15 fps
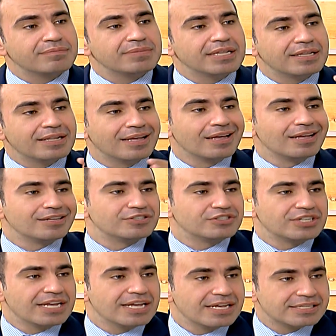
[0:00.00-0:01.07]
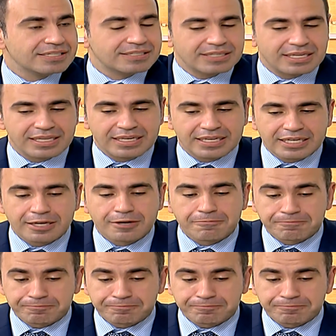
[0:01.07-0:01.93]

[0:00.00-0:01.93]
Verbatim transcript: بالجهاز اللي